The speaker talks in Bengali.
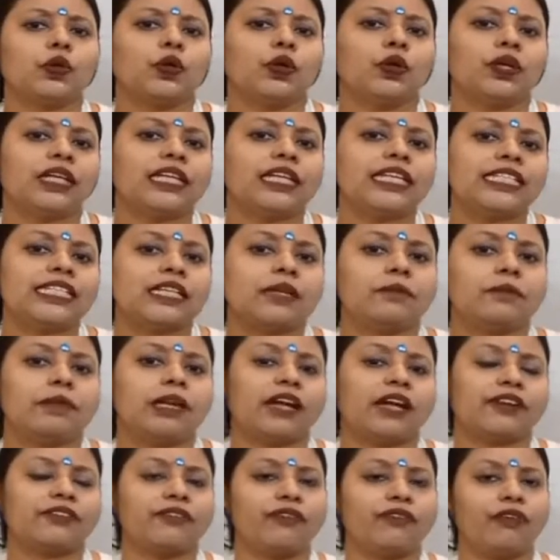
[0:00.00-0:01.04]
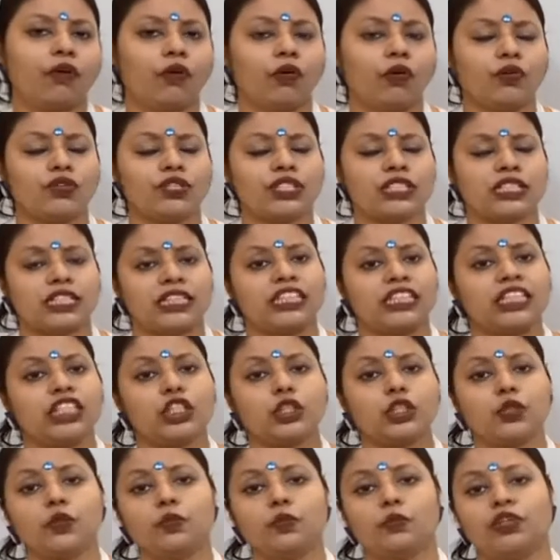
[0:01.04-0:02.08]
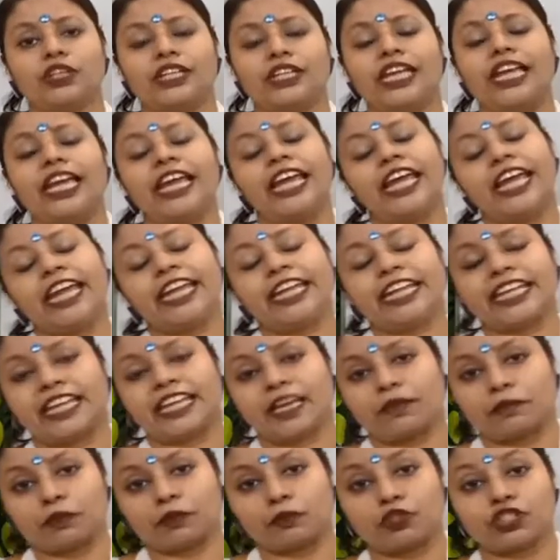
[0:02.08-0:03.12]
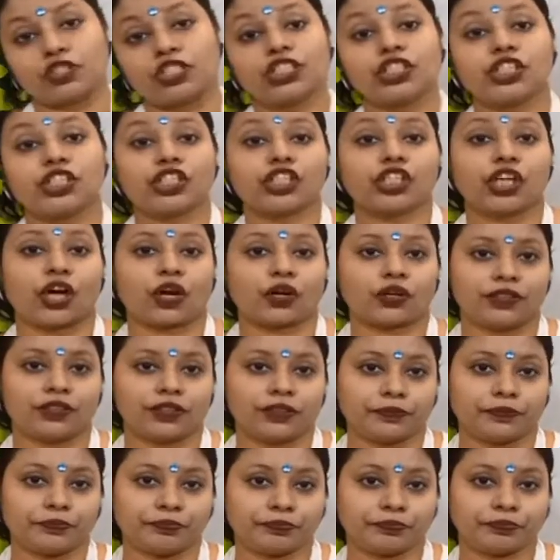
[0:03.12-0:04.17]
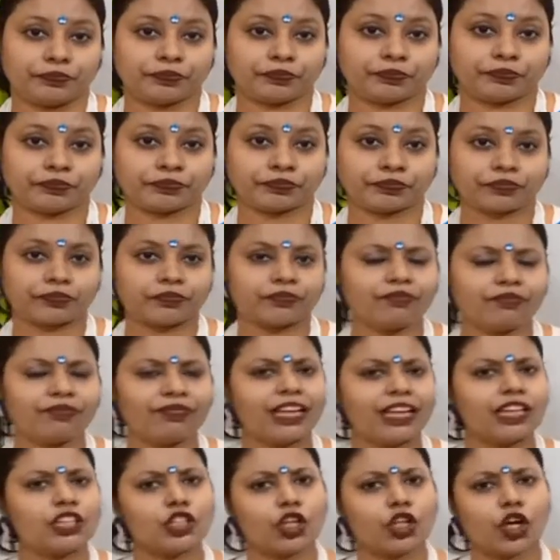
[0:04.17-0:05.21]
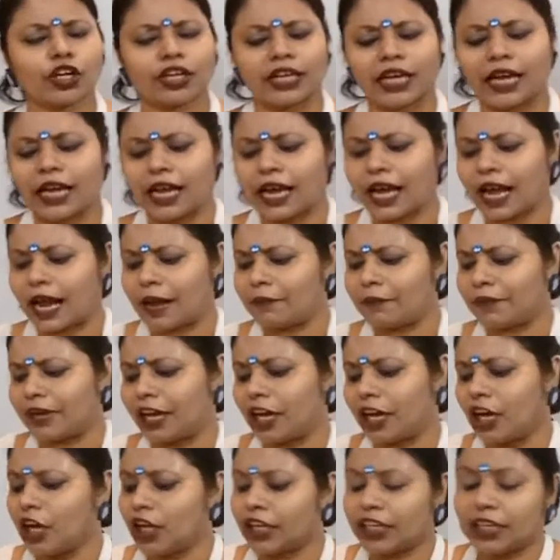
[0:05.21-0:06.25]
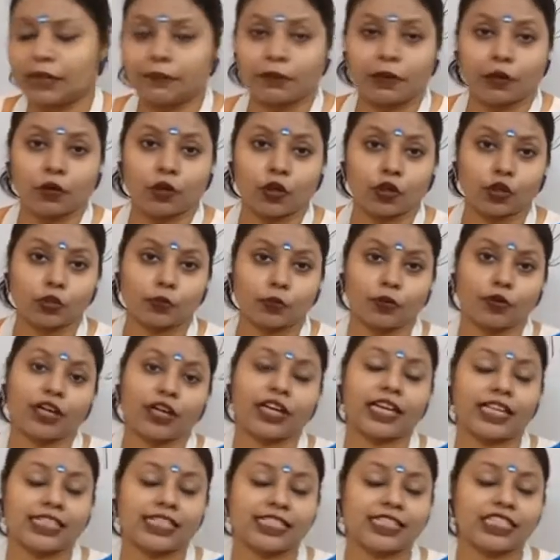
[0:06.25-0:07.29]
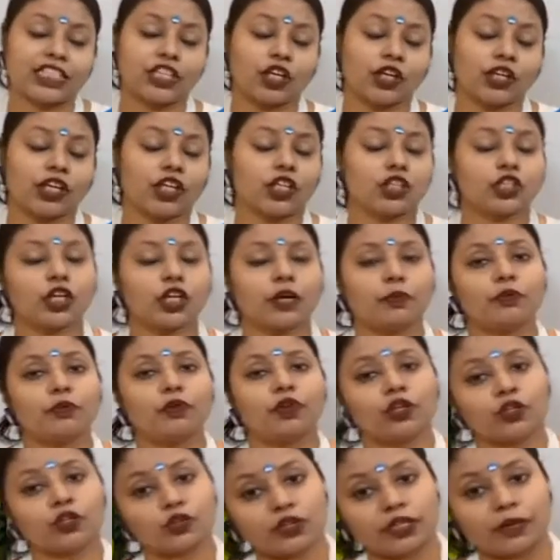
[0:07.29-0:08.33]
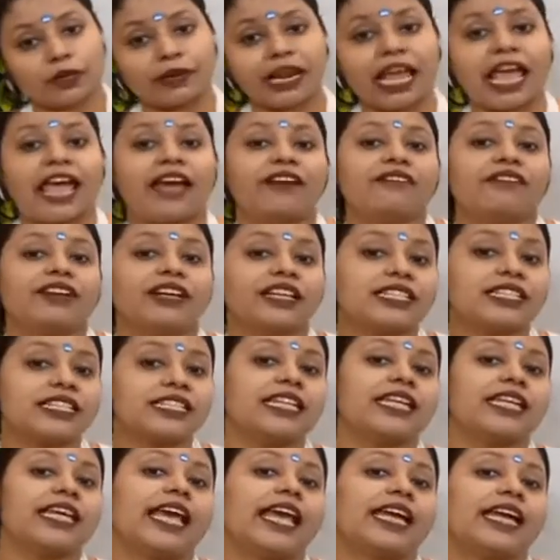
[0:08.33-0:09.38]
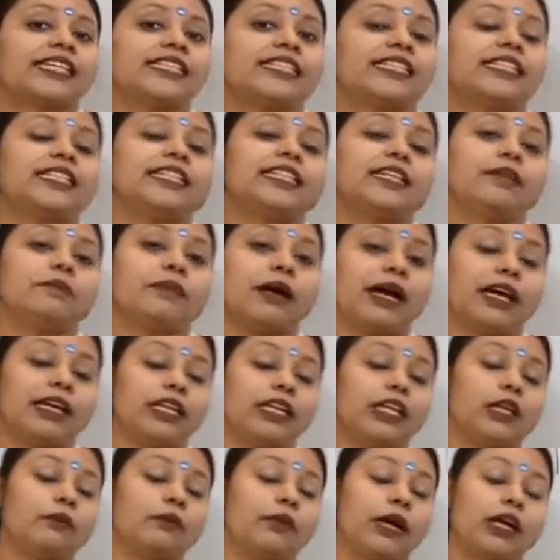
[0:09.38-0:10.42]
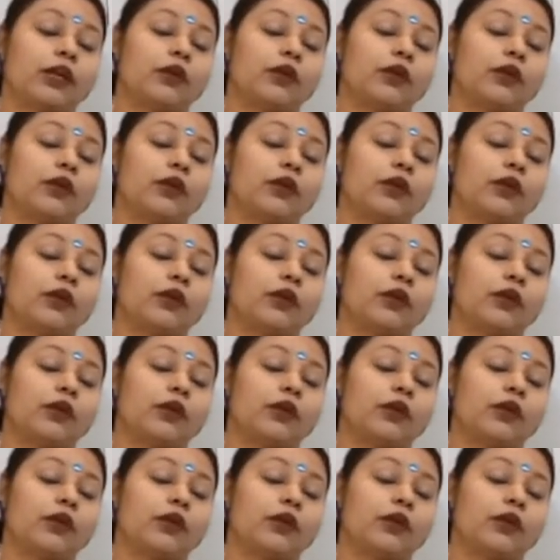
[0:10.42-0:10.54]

লিটল ব্লাড ফ্লো হচ্ছে টিস্যুর মধ্যে এটাকে আমরা বলছি শক শখ আমরা কী কত প্রকার আছে শখ সবগুলোকে যদি আমরা অ্যাভারেজলি এক টার্নে ভাগ